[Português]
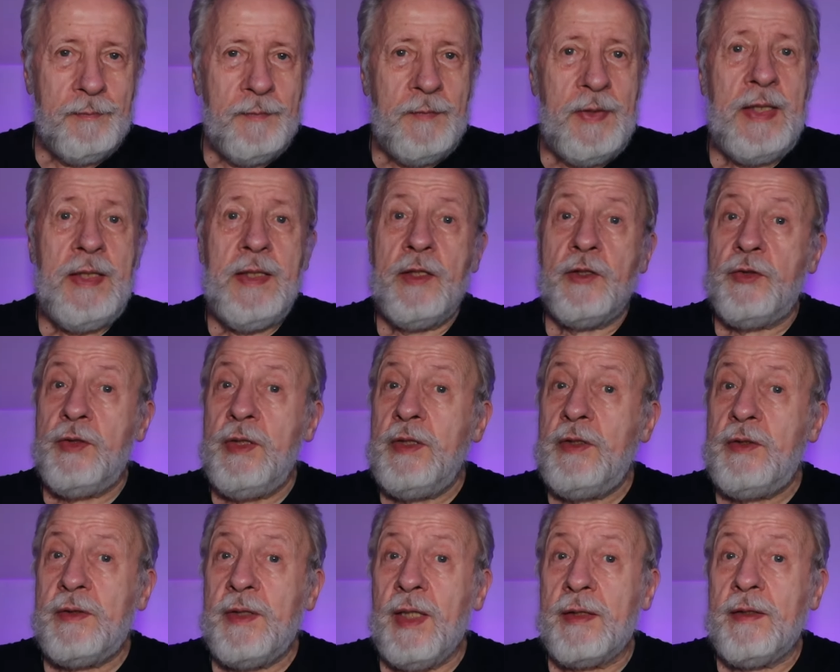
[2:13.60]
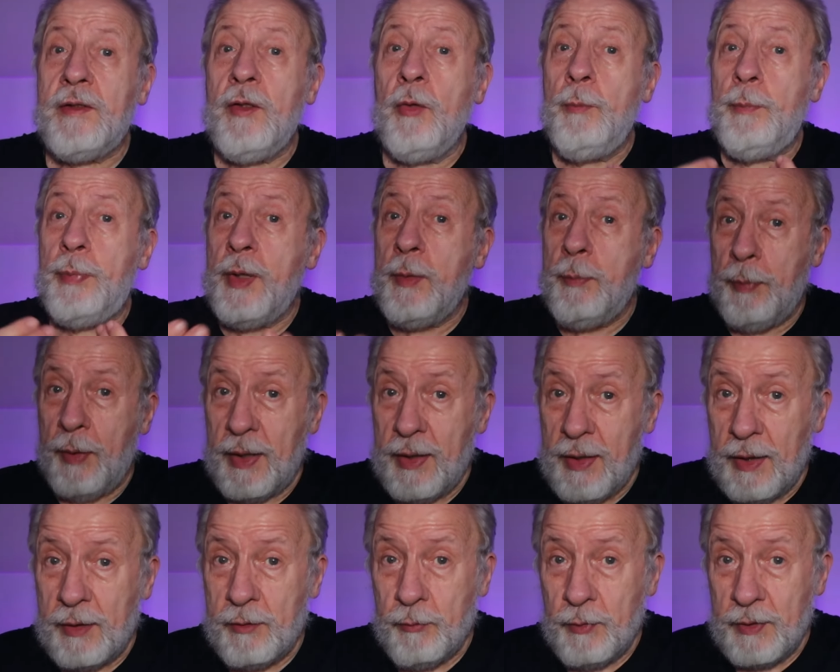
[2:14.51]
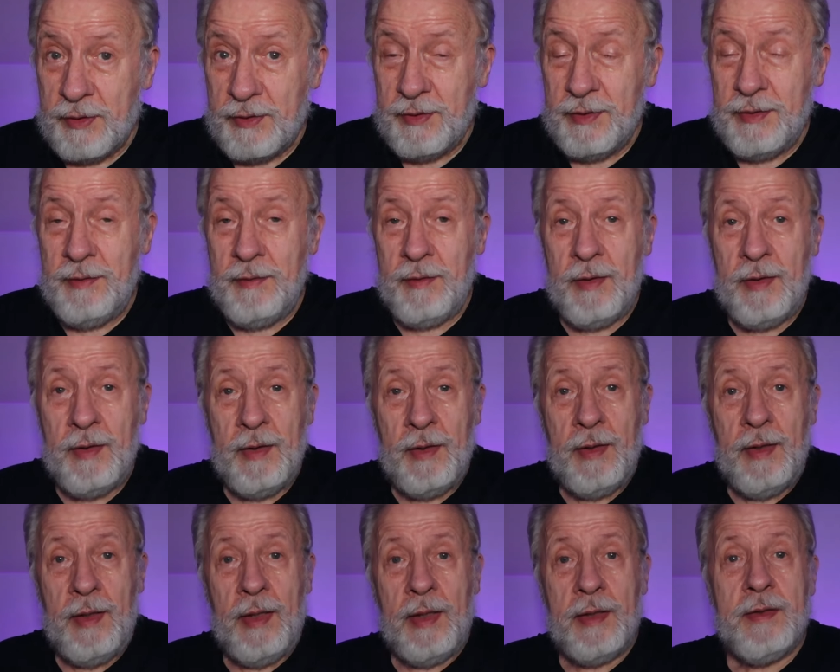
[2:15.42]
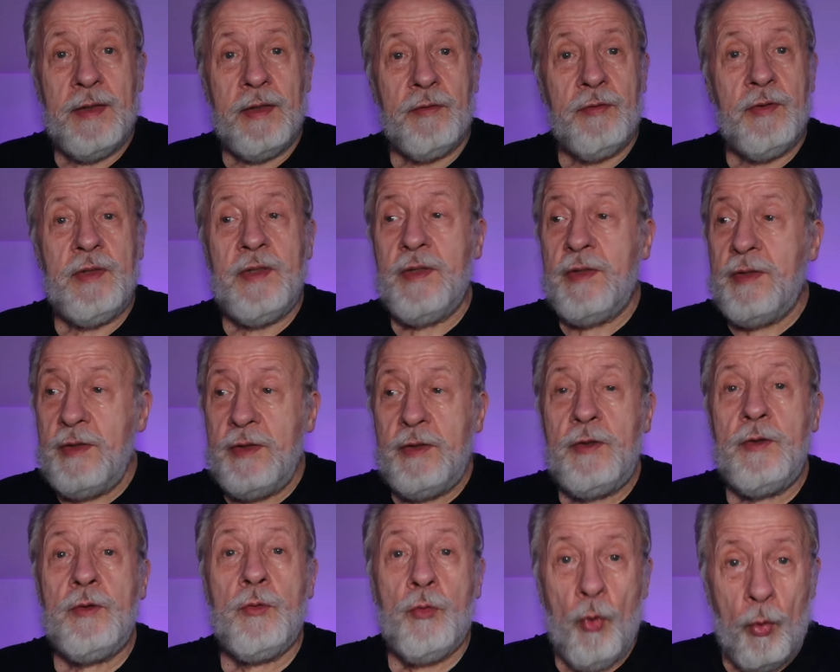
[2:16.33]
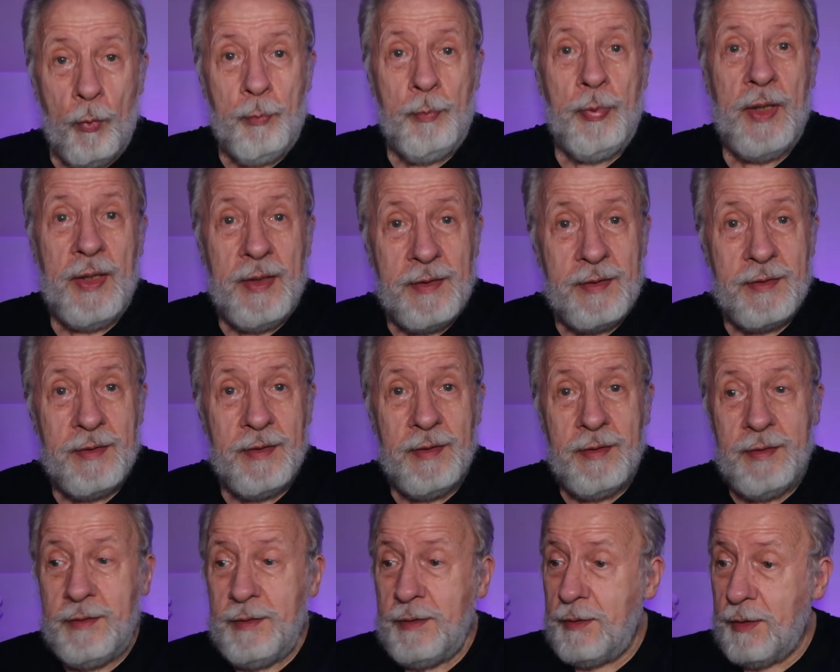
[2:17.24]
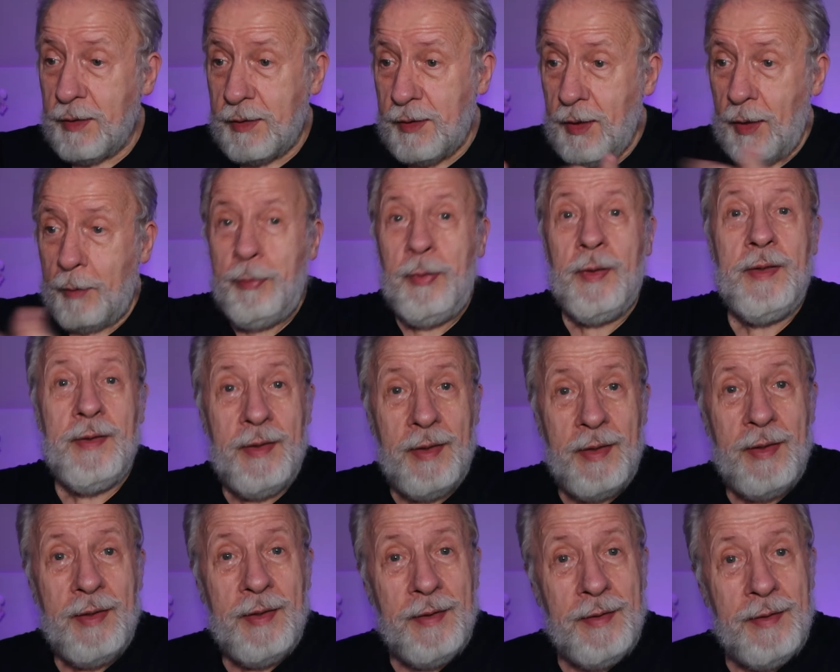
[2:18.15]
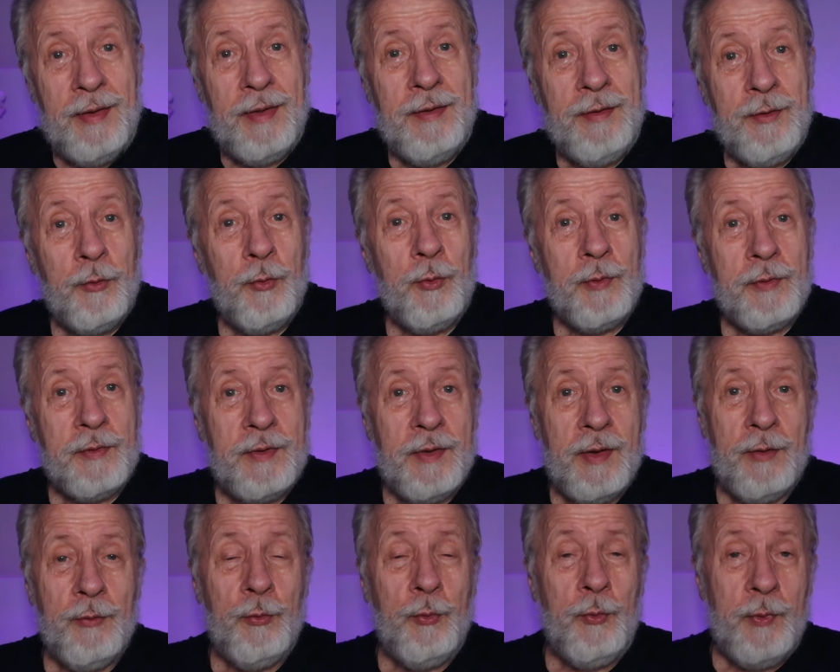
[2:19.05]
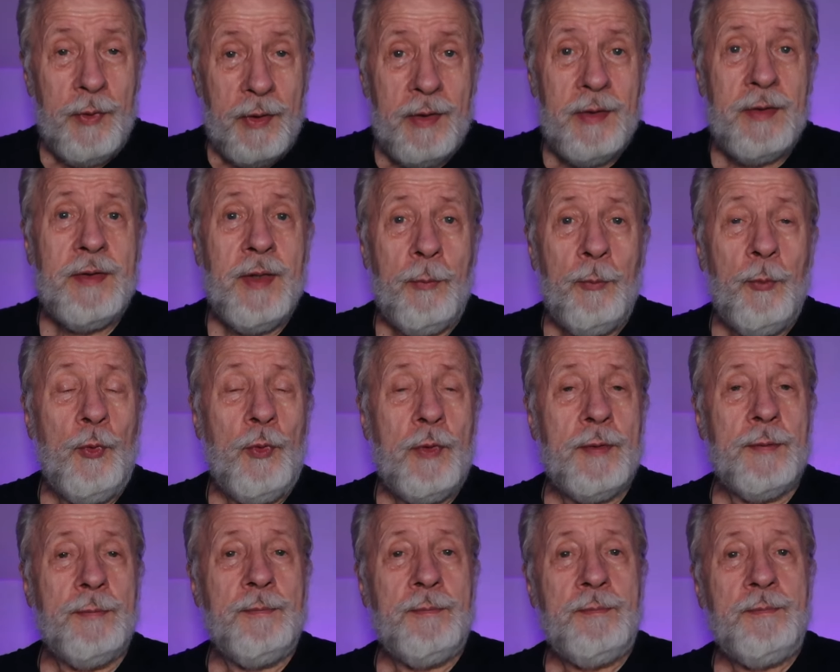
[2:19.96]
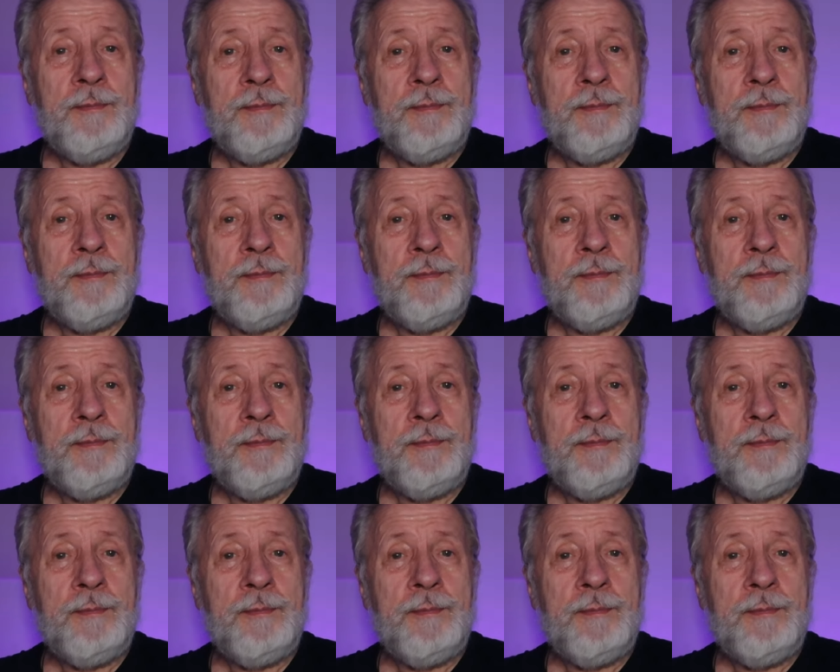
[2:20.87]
Nem a gente está tão preparado assim, é que às vezes a gente tropeça e acaba encontrando um grande amor.